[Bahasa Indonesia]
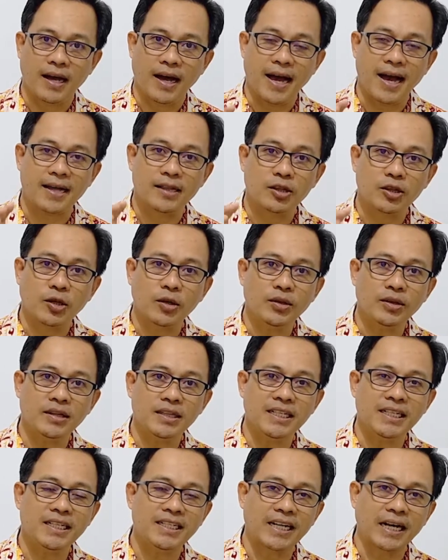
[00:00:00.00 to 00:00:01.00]
atau
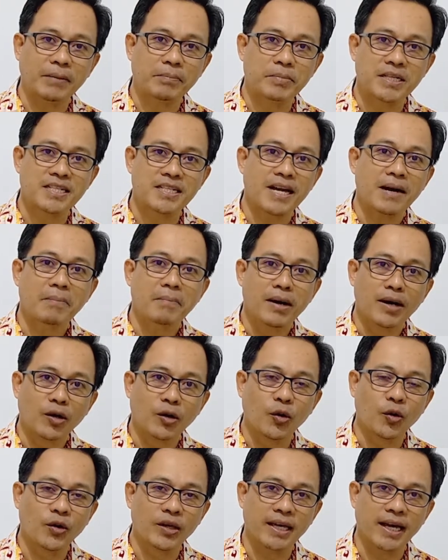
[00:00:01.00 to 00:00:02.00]
tidak bisa
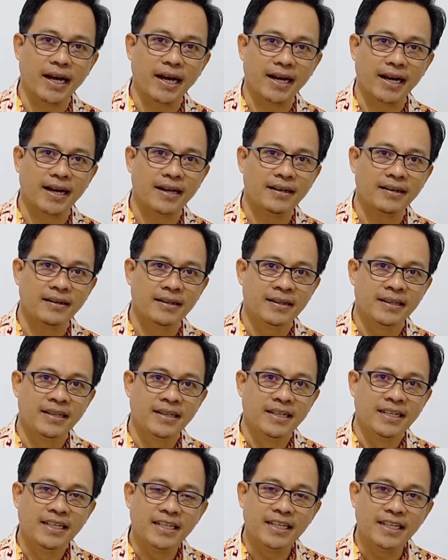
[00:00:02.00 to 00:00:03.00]
menggoyahkan
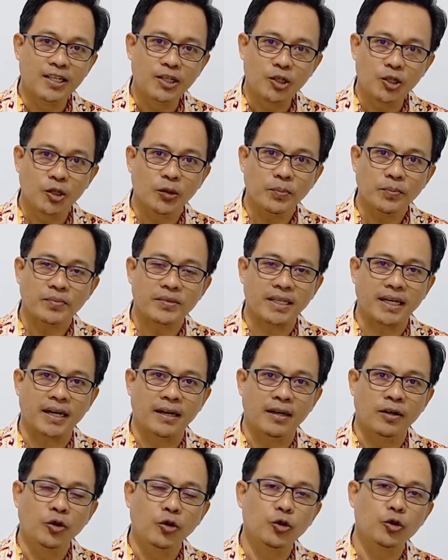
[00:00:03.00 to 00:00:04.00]

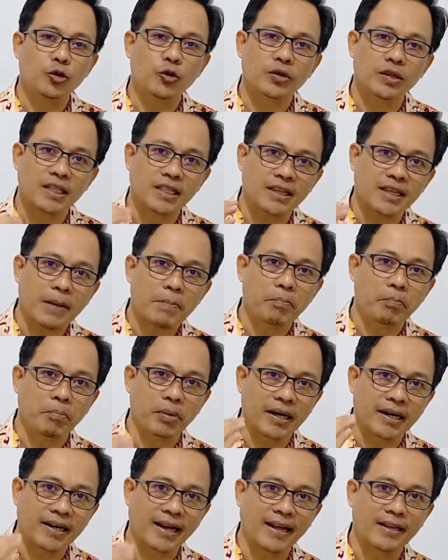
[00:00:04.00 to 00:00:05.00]
hidupnya untuk tetap
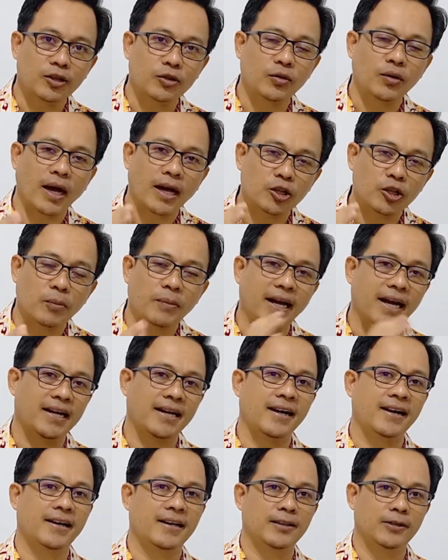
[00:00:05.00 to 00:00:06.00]
bergantung atau
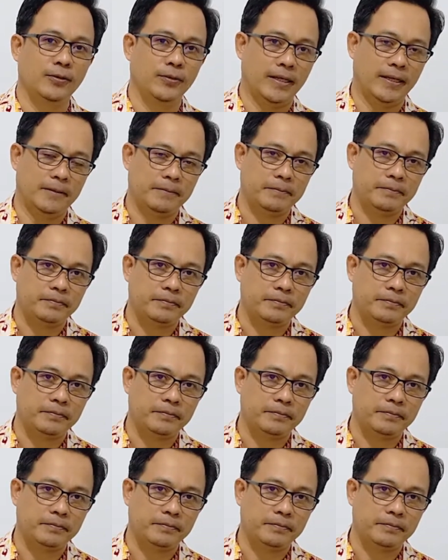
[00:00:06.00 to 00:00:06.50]
mengandalkan Tuhan.